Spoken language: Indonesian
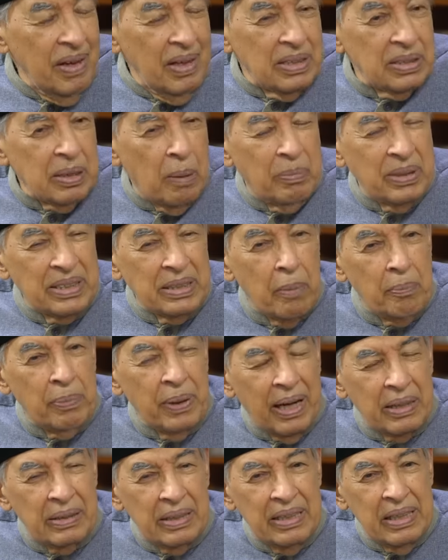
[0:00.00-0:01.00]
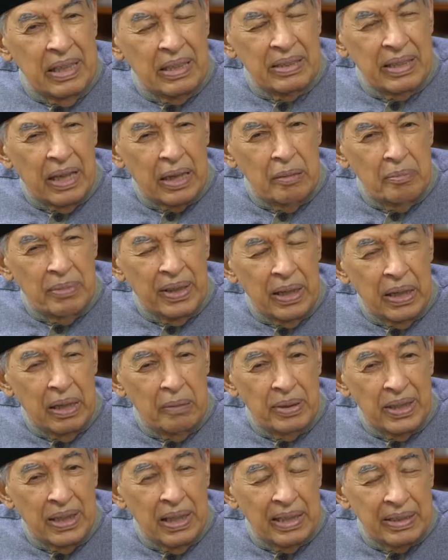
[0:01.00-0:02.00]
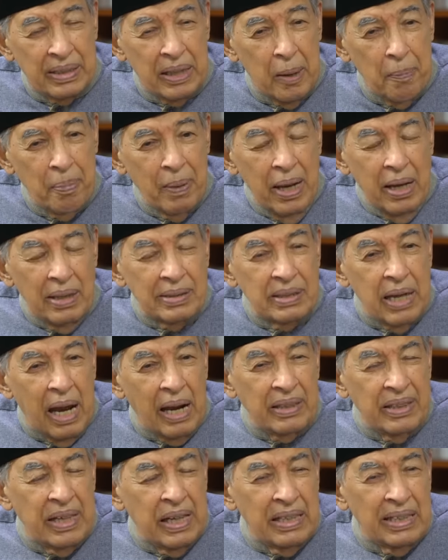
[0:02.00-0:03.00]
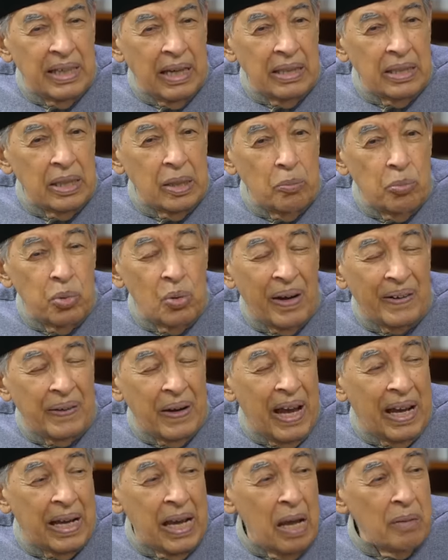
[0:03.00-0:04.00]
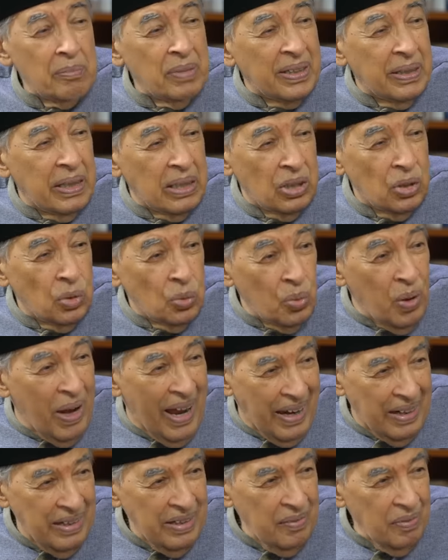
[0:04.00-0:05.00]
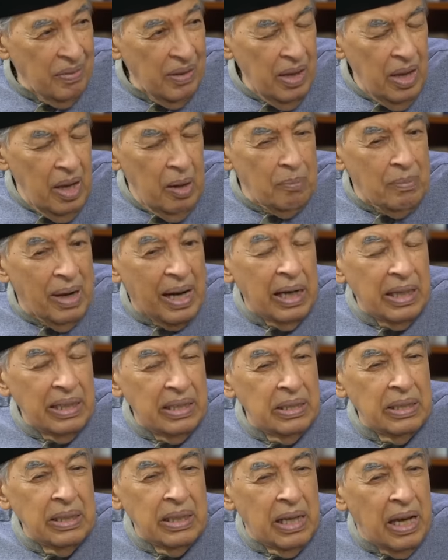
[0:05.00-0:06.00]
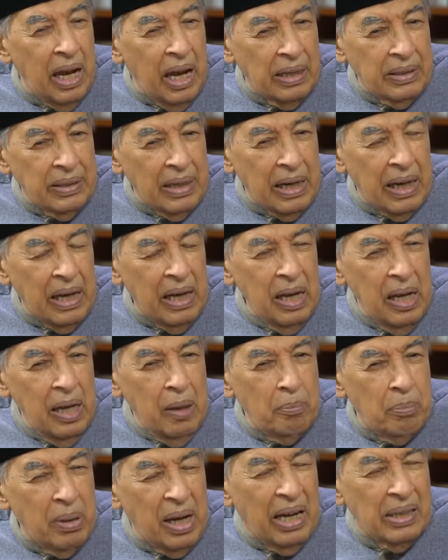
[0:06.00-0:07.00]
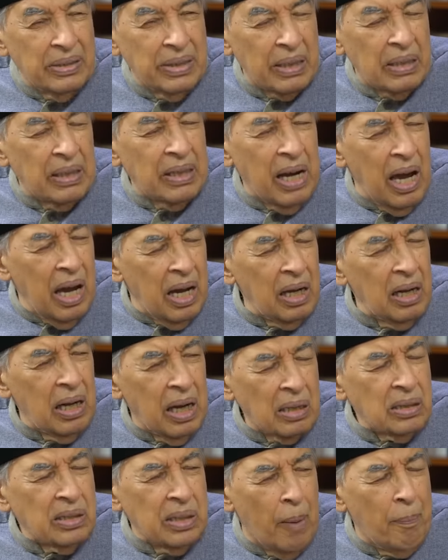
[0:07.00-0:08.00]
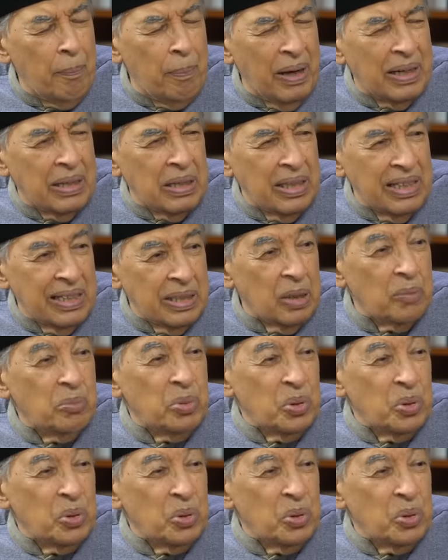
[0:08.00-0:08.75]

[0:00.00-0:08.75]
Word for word: Sampai-sampai ada di antara mereka berkata, seandainya ini bukan agama dari Tuhan, maka ini adalah pengajaran akhlak yang paling kita